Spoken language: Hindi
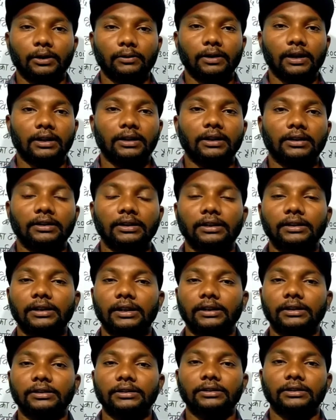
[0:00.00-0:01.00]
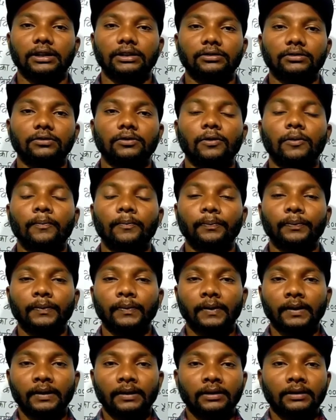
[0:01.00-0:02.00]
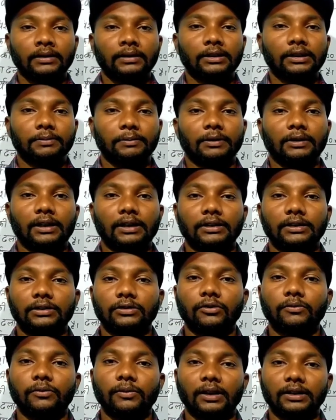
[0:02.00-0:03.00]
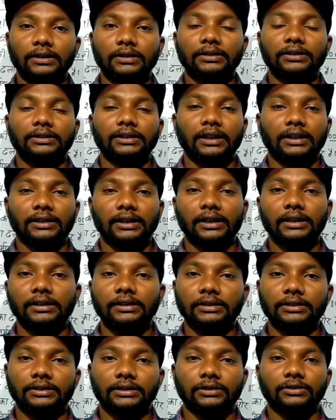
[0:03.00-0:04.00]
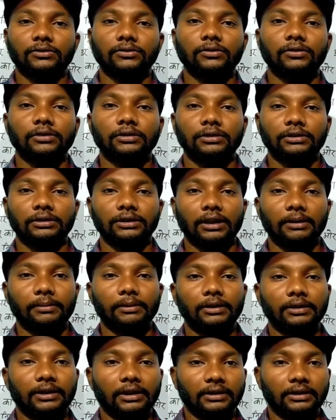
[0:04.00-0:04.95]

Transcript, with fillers: बंटवारा देखते हैं यानी कि इसका जो किस प्रकार से इसको विभाजन किया गया है इस चीज़ को यहाँ पर